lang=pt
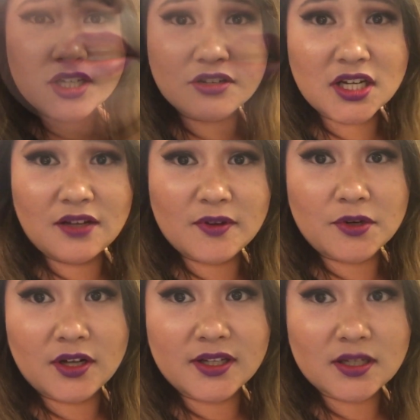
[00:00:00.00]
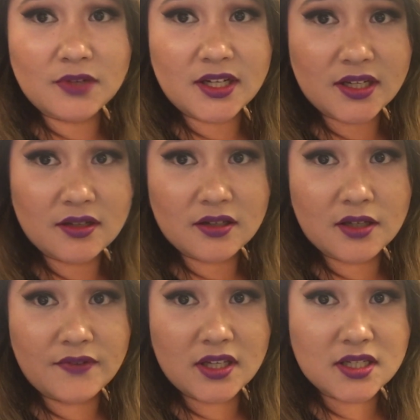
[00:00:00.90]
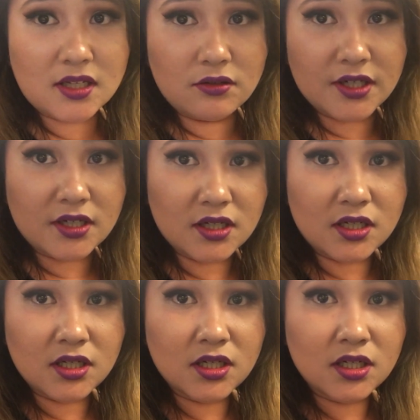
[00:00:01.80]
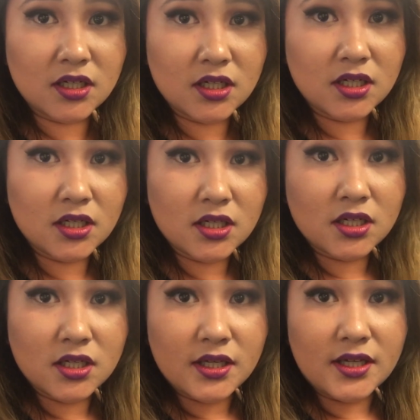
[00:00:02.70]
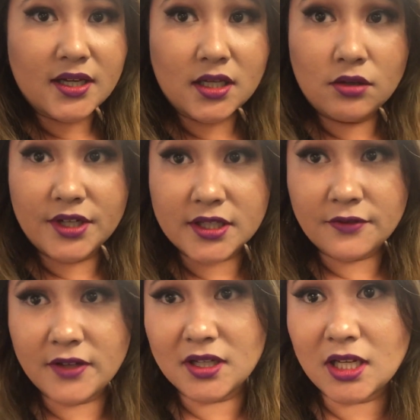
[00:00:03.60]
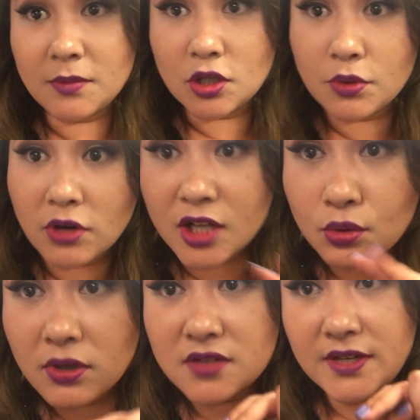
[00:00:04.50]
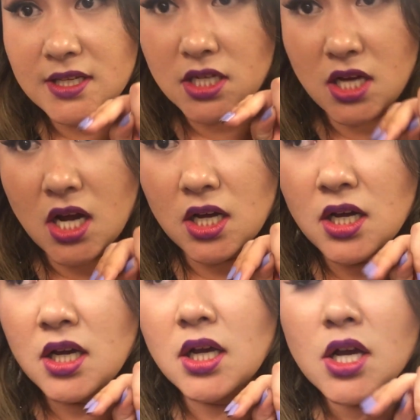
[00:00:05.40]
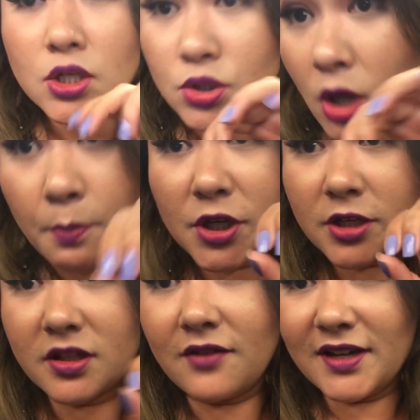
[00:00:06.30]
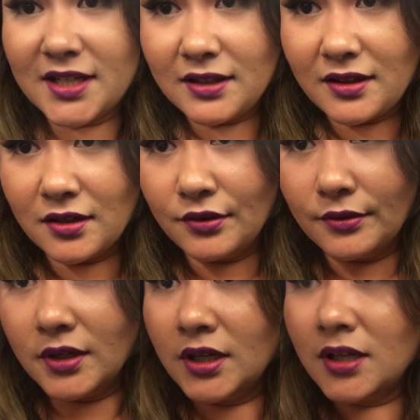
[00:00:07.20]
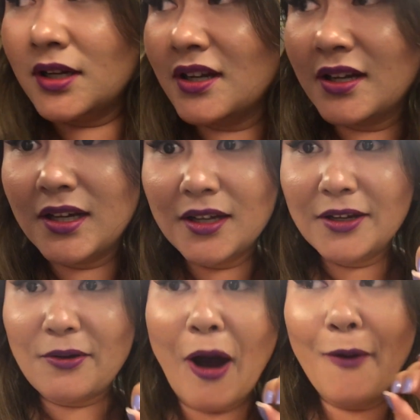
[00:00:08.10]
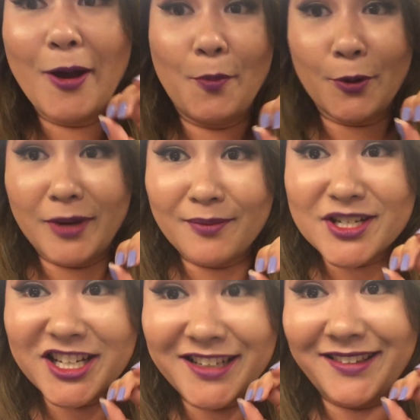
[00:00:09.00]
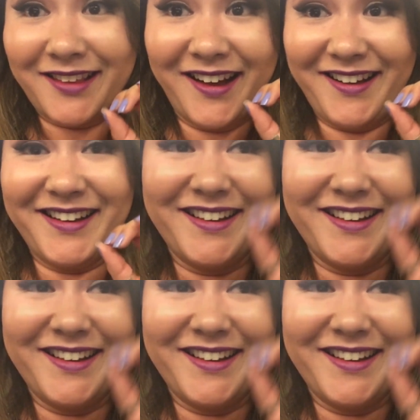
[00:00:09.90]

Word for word: Gente, eu já levei bronca dessa mulher aqui, ó, tá vendo essa loira? É aquela loira que tá falando, ela me deu bronca duas vezes já. Só porque eu tava gritando. Qual é o problema de gritar?